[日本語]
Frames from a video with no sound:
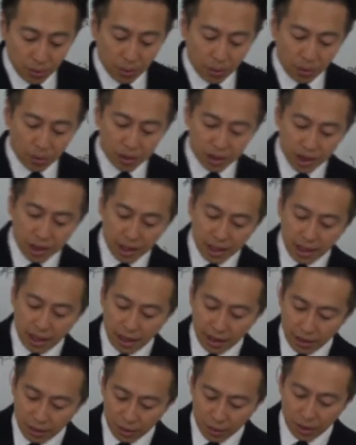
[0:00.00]
ところをしっか
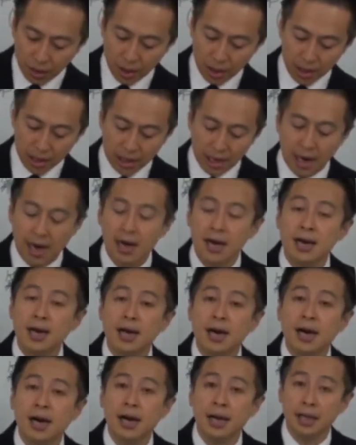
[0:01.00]
りと
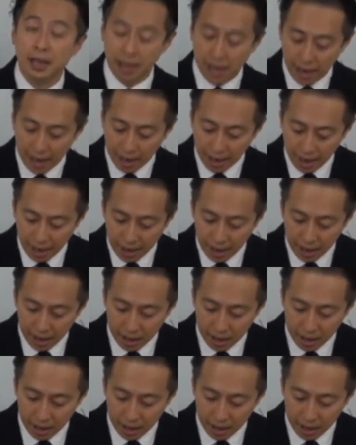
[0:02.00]
考えて